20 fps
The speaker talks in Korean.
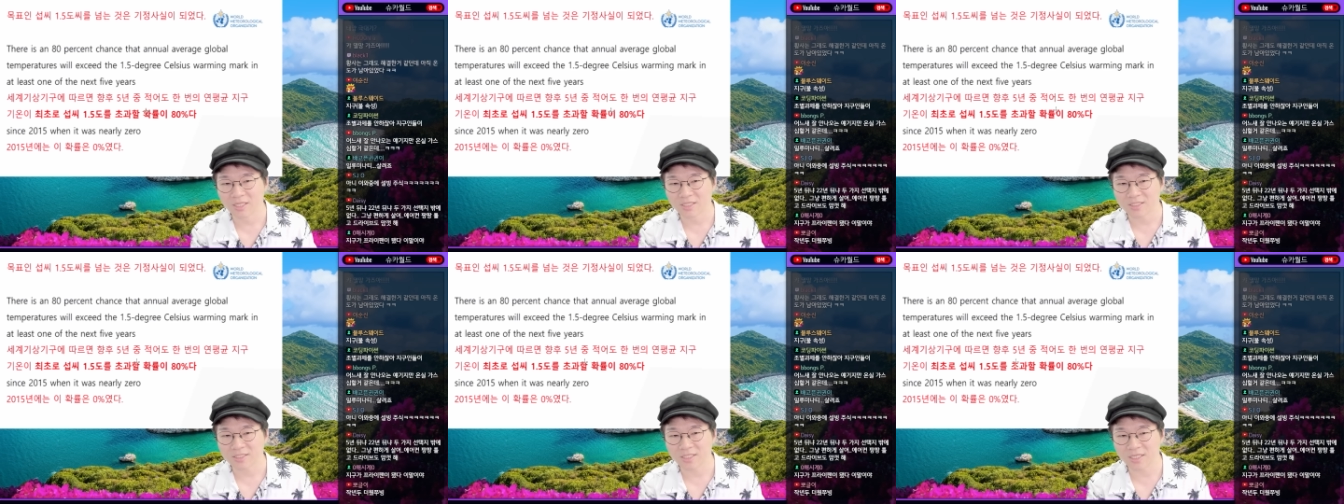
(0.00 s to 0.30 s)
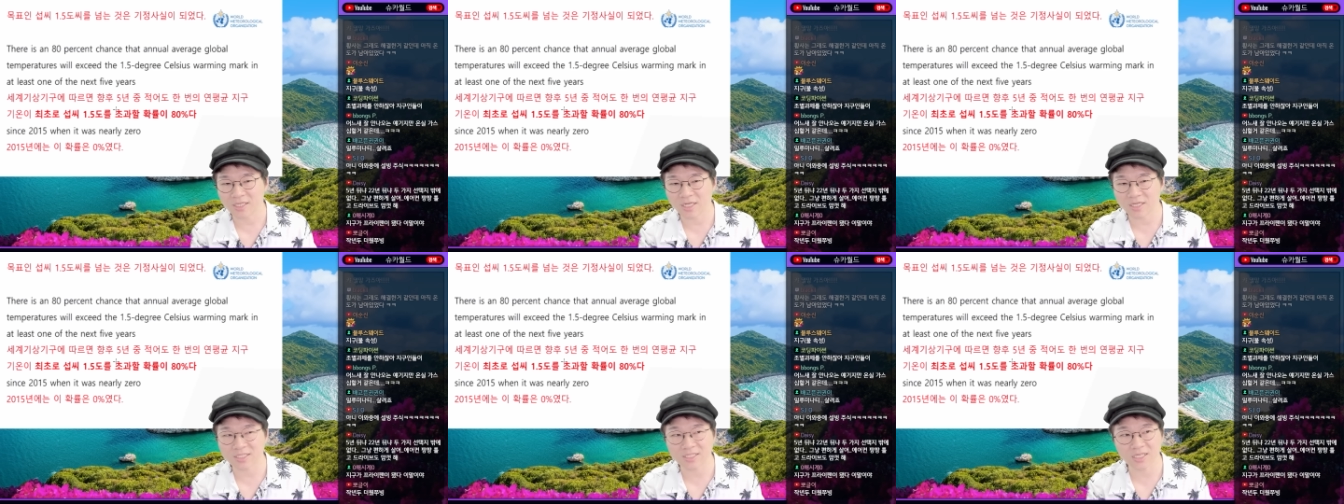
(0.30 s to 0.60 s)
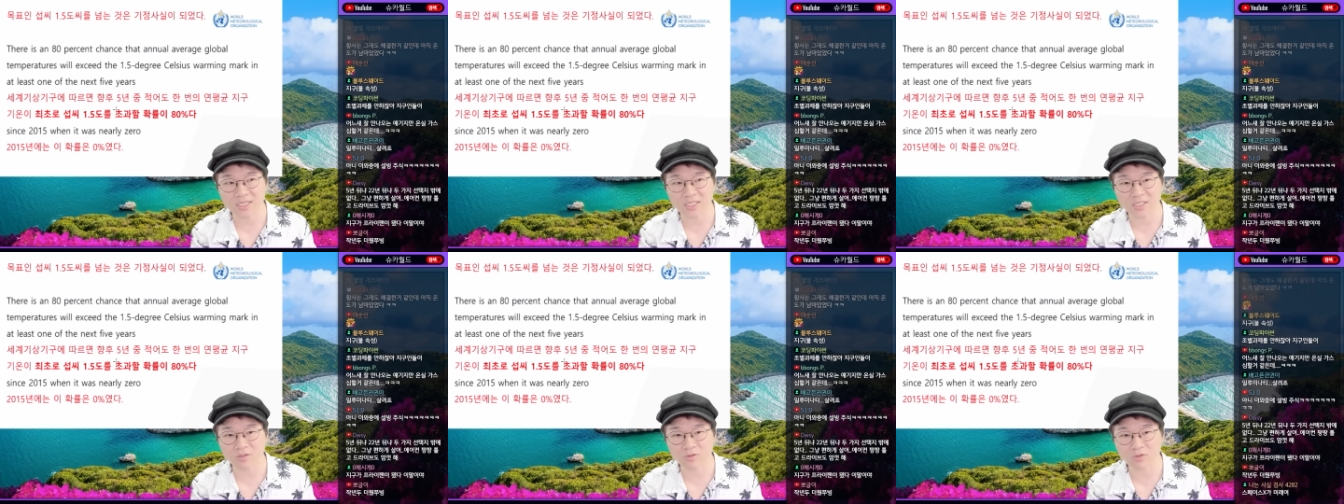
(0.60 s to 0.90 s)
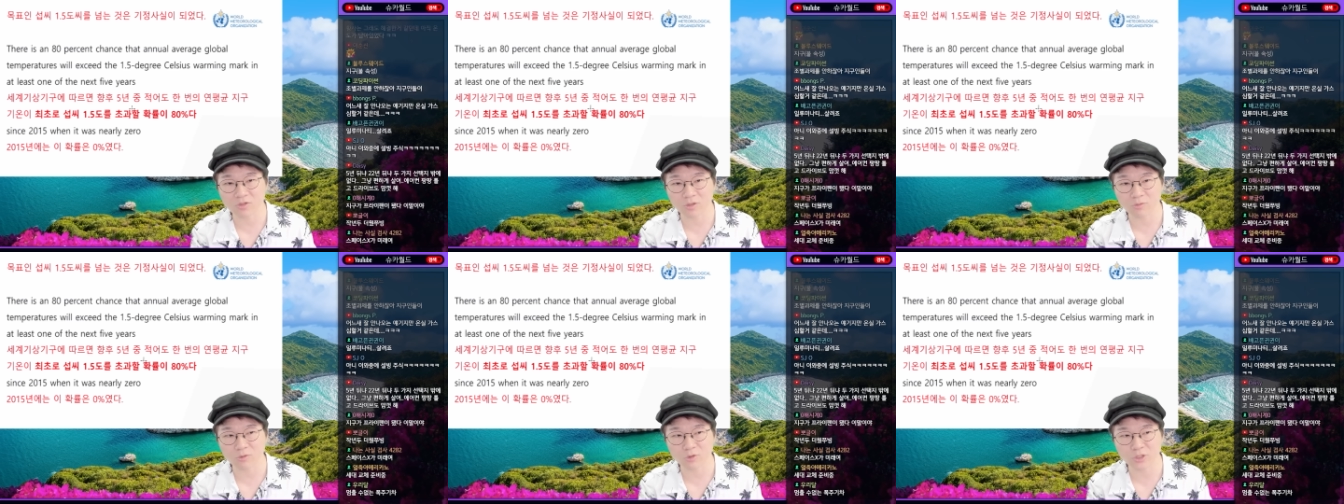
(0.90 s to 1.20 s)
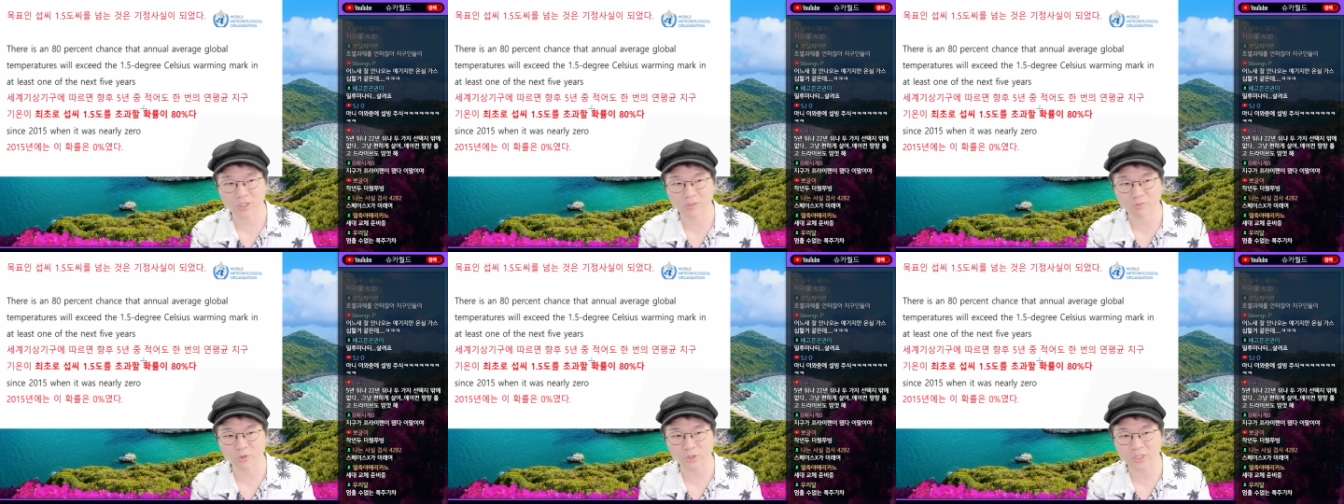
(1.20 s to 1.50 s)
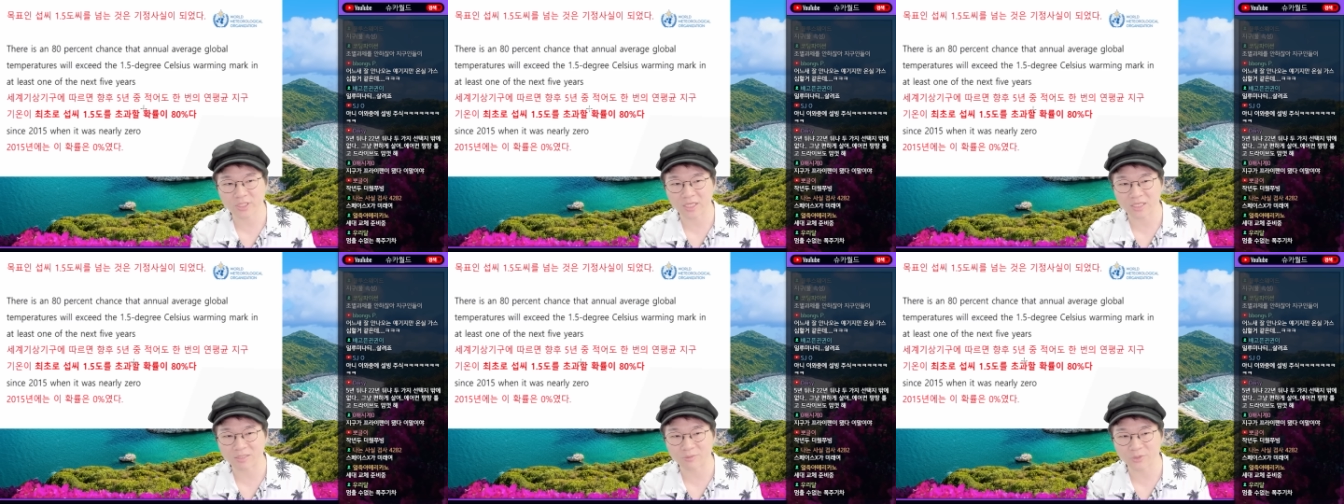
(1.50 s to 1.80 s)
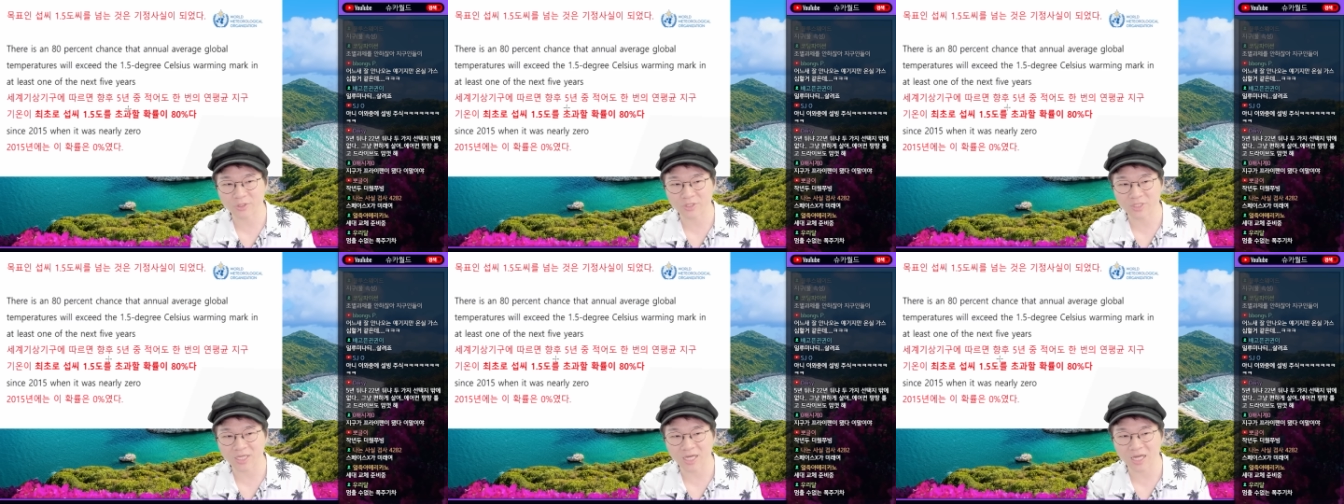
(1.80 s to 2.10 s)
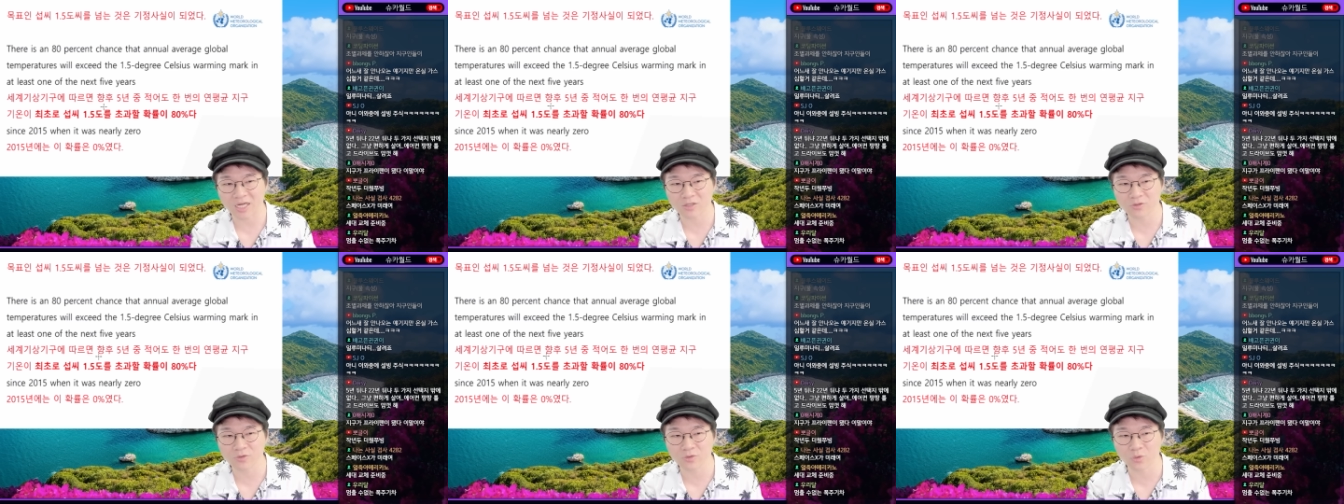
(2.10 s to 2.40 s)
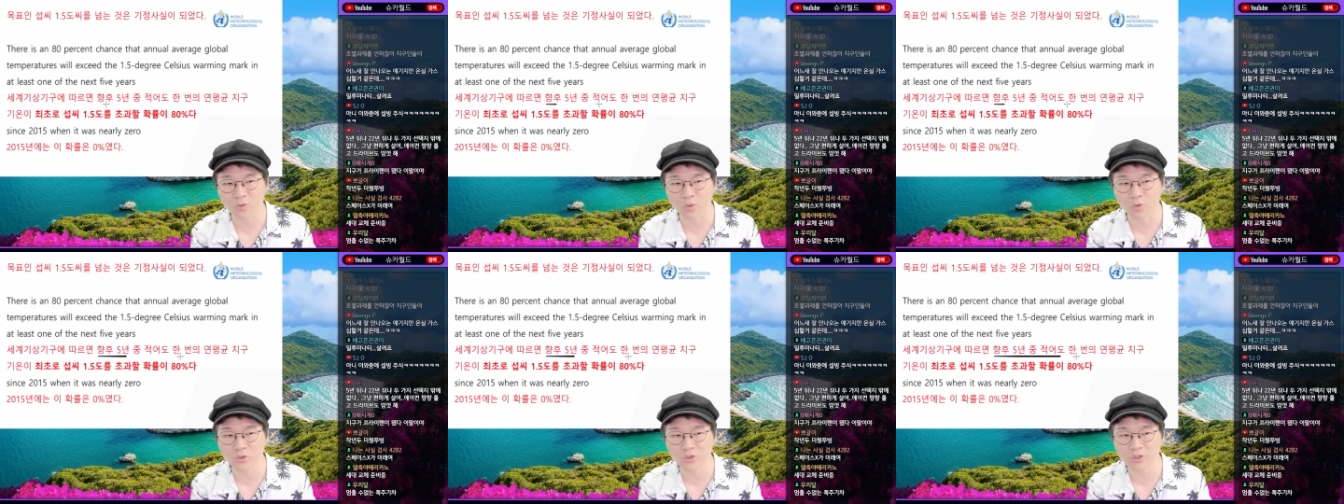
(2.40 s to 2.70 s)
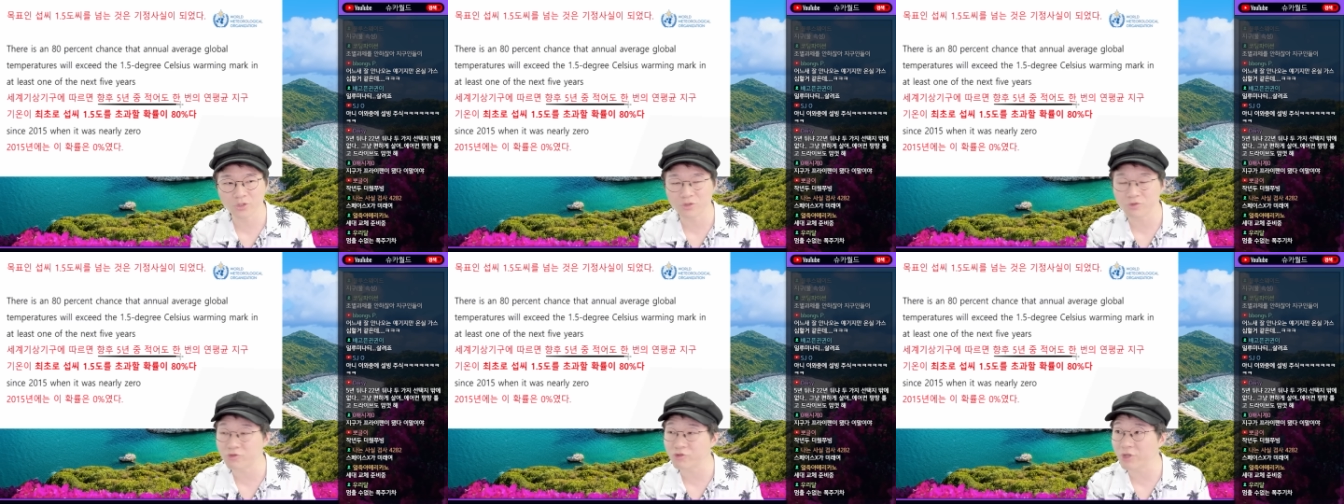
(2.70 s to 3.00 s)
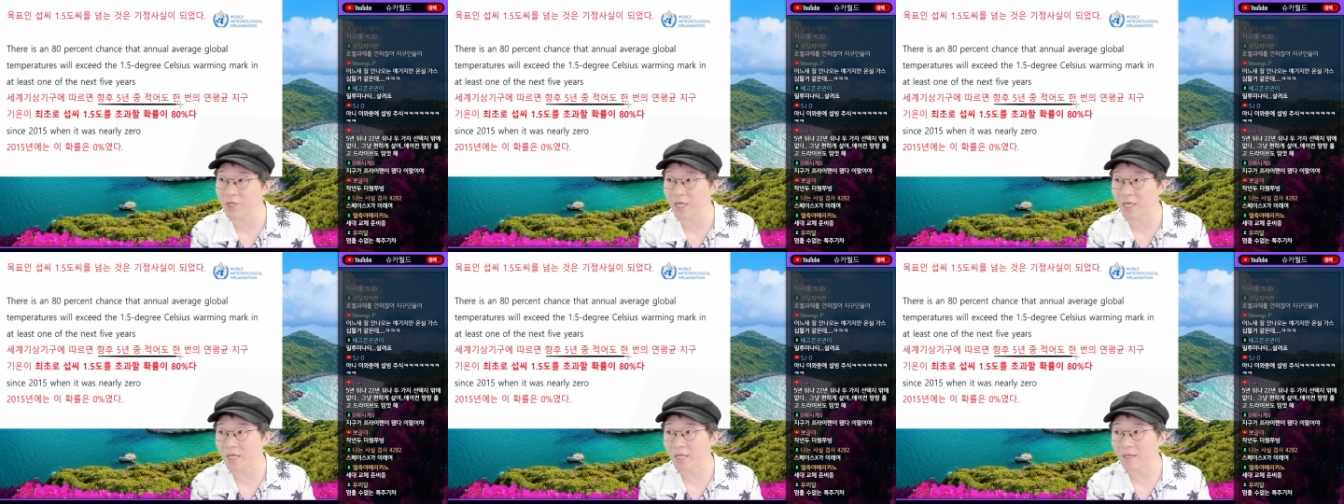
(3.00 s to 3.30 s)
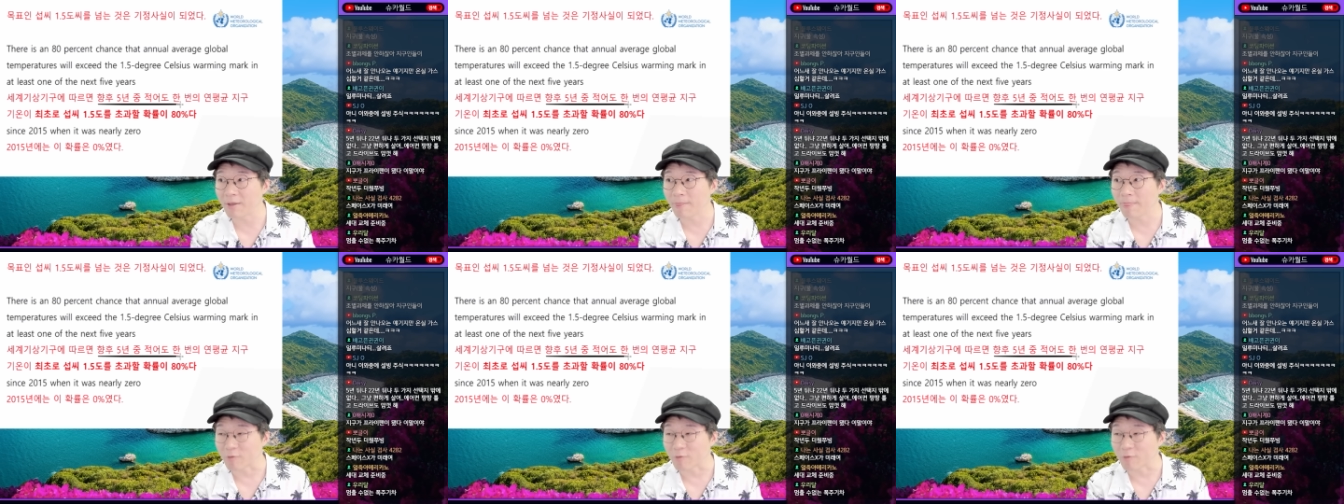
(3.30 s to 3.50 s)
세계 기상기구 WMO에 따르면 향후 5년 중에